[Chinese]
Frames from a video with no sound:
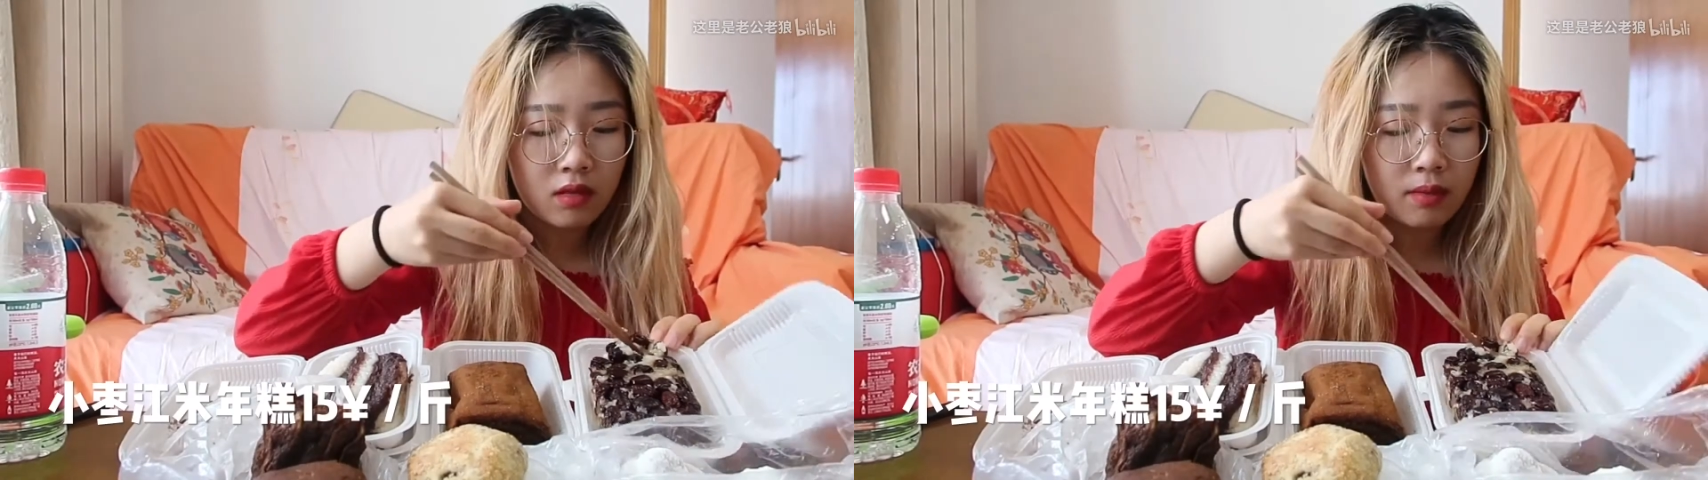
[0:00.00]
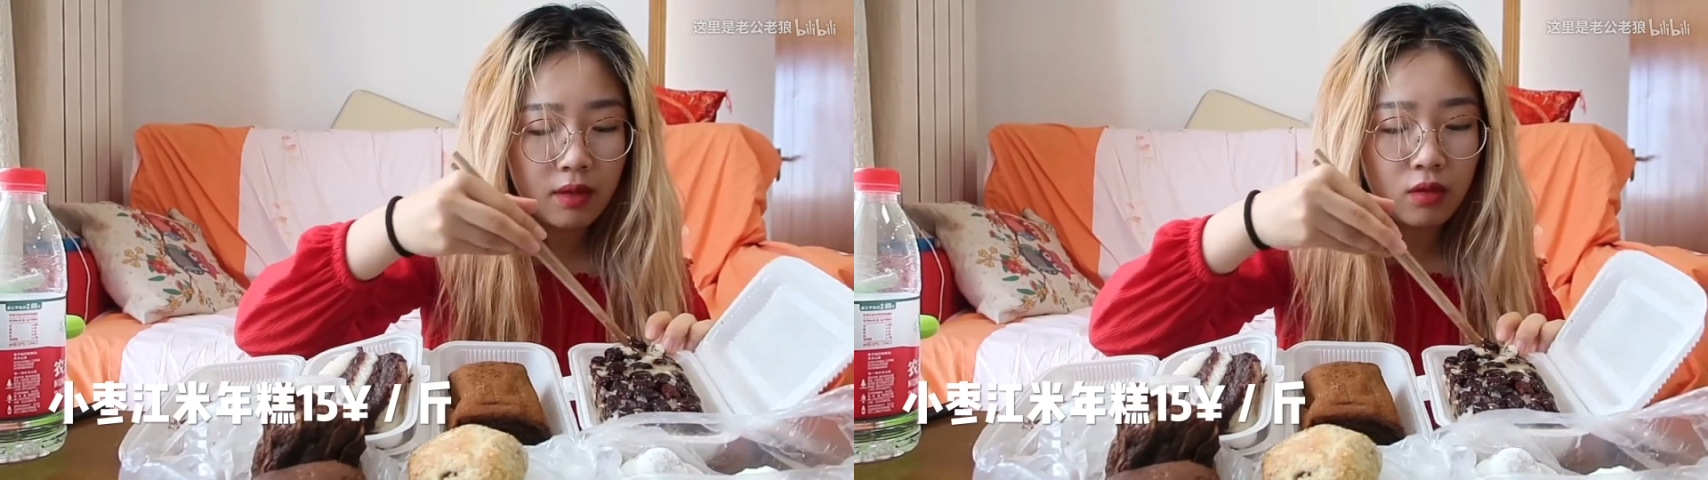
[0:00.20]

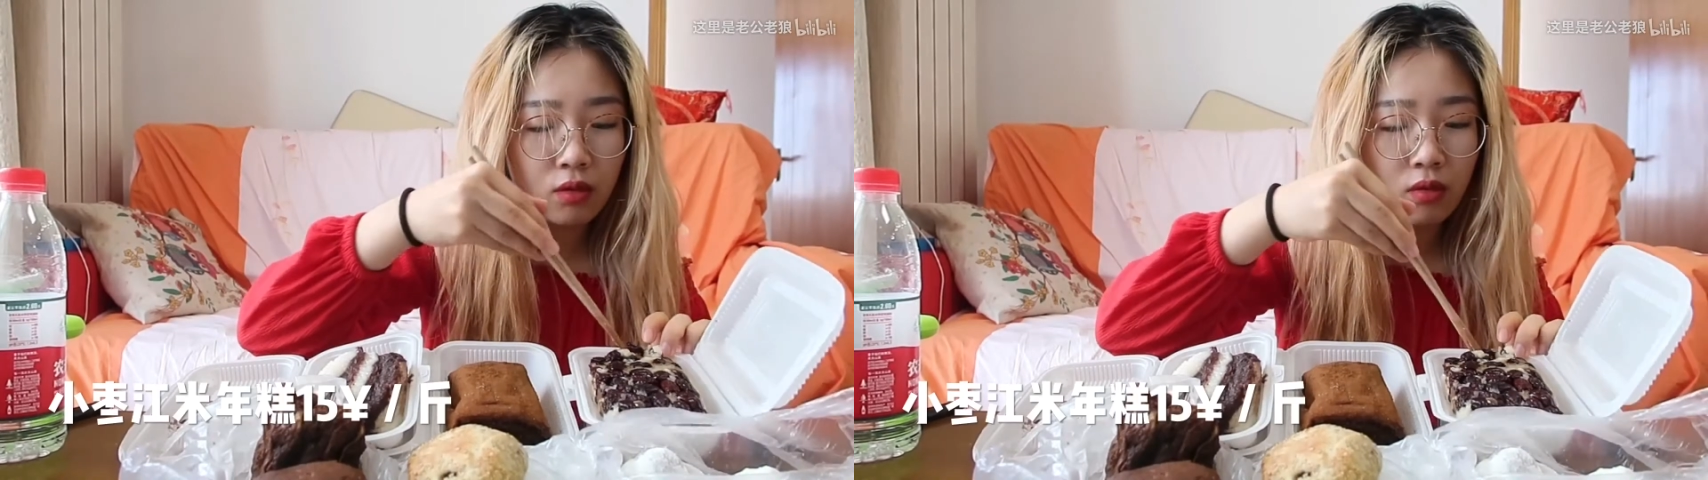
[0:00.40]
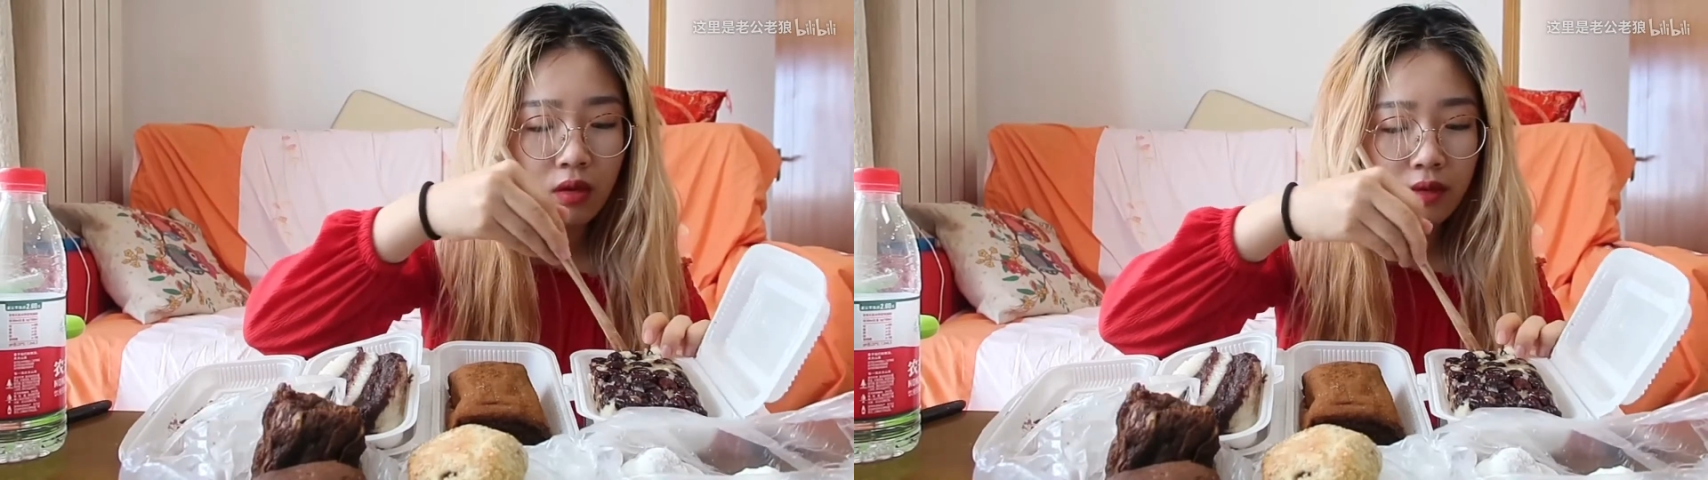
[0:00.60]
特别
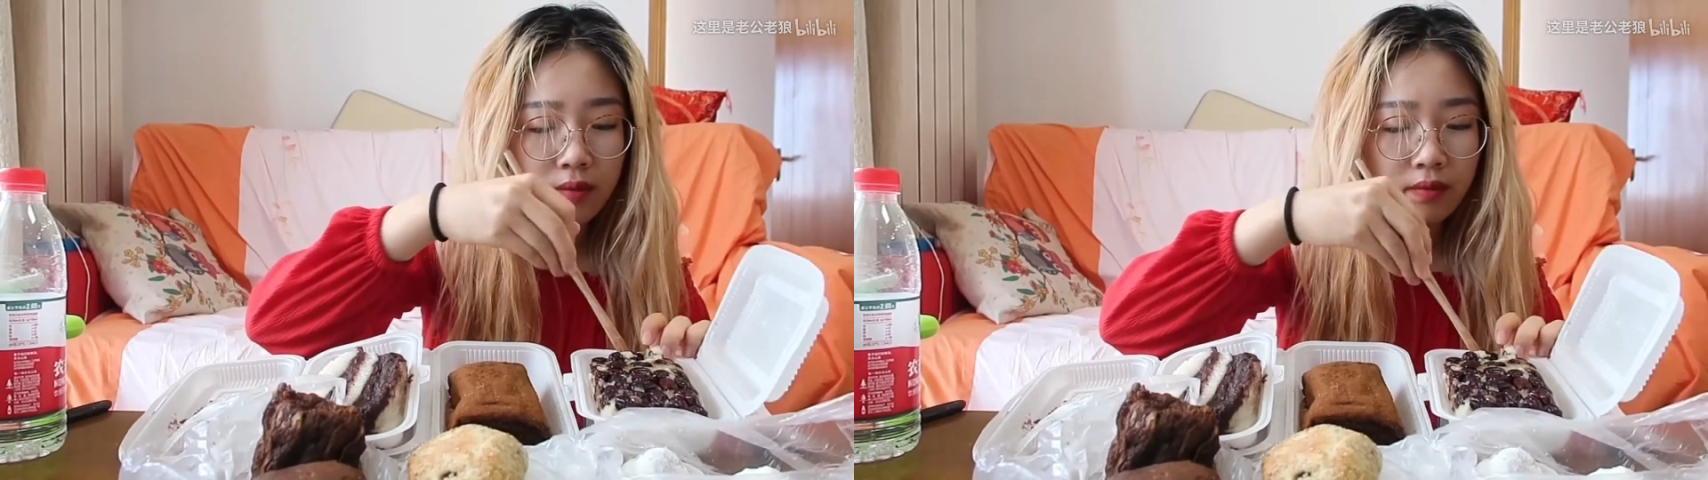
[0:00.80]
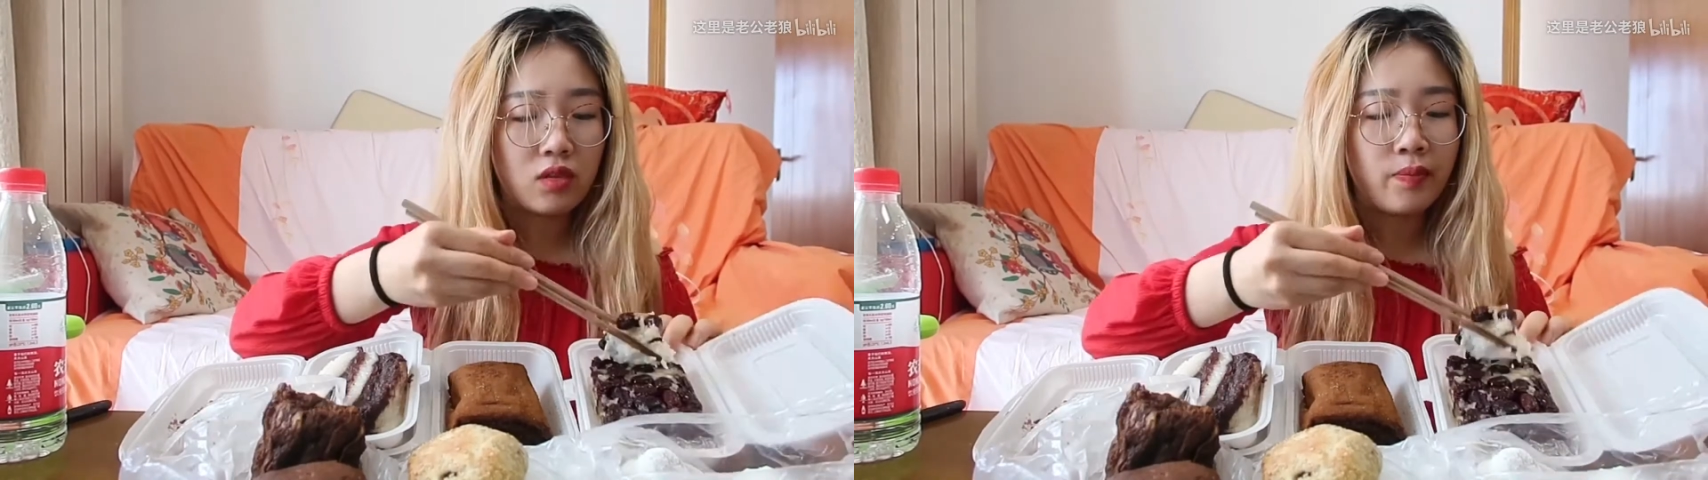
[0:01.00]
糯，
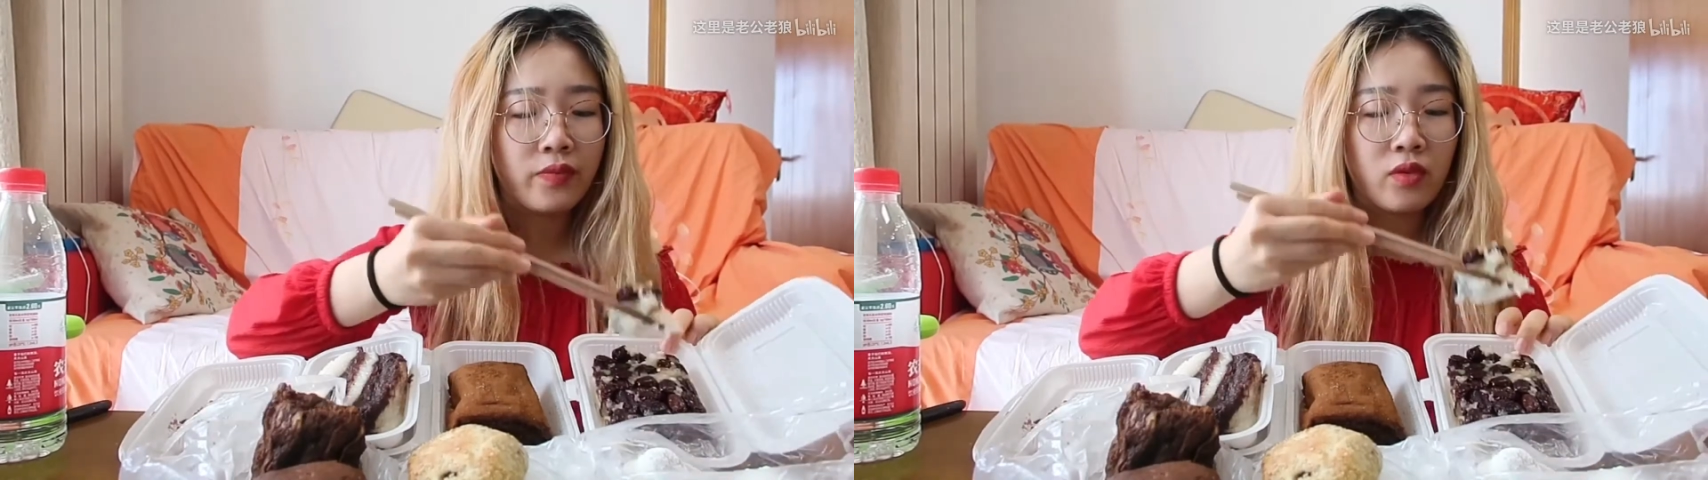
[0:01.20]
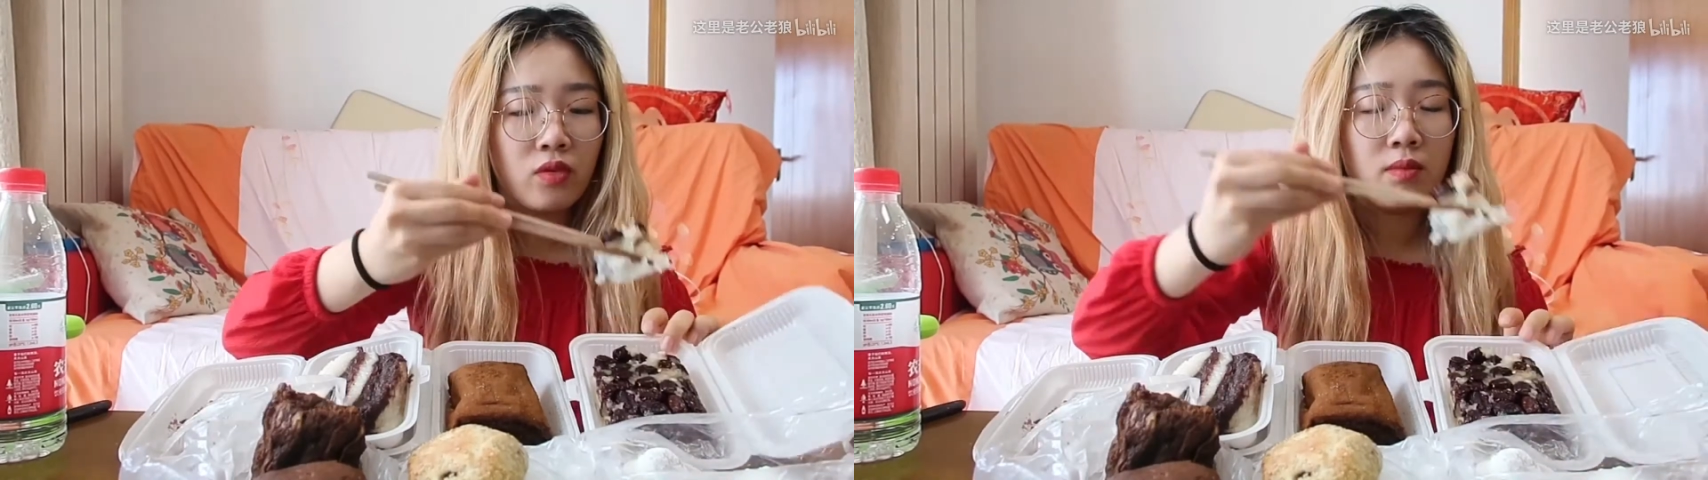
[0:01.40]
就是
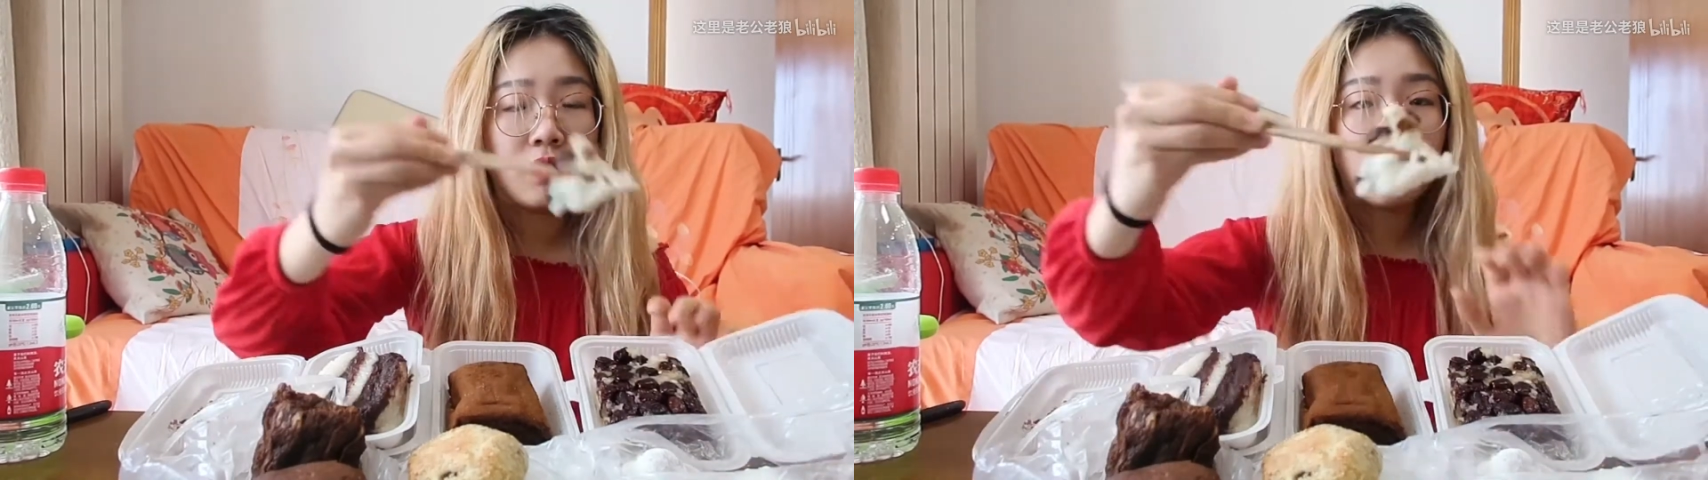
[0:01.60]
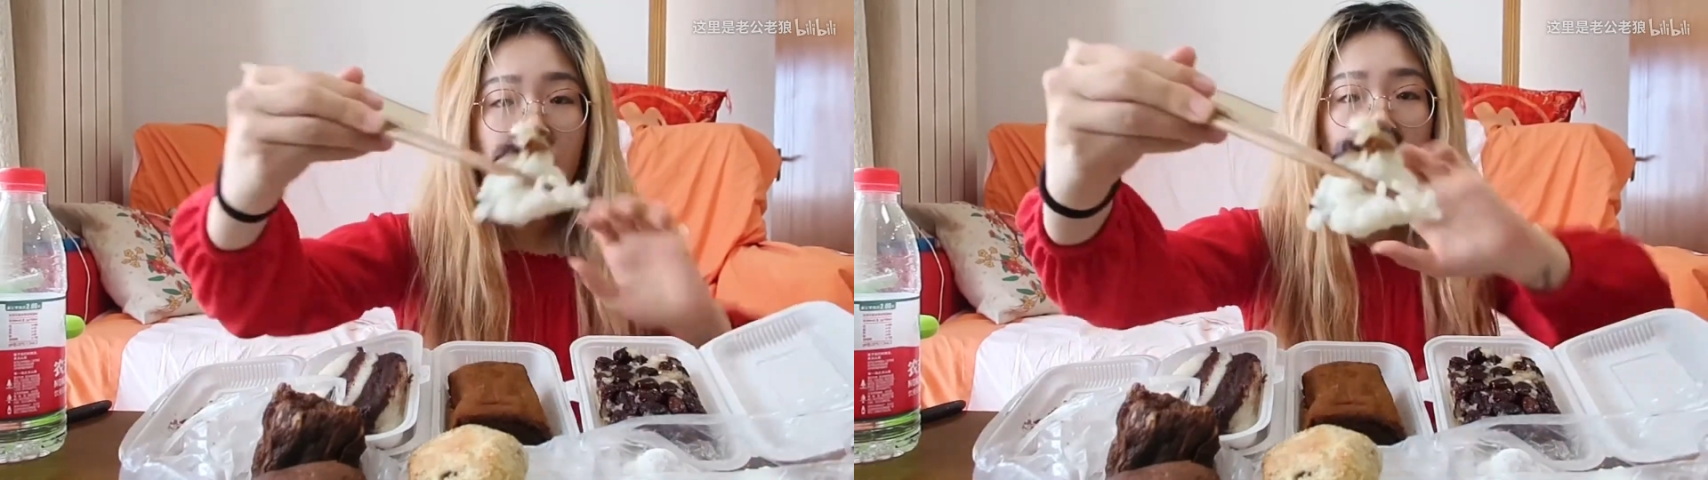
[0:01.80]
糯
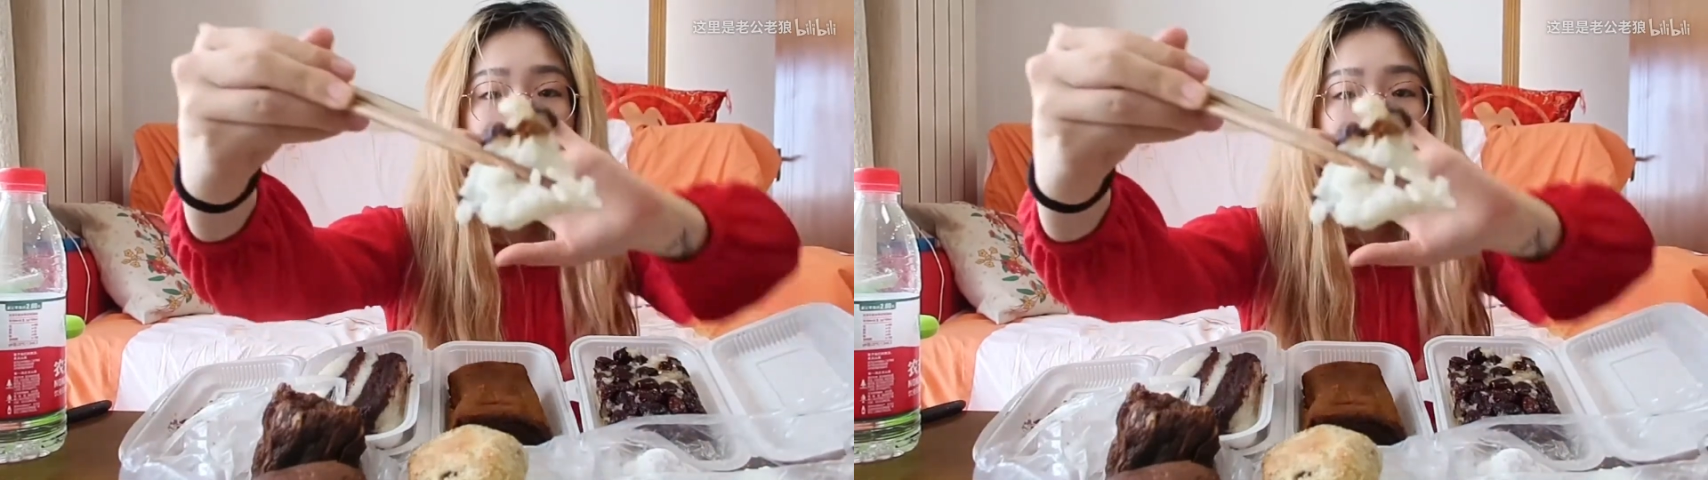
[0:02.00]
米上面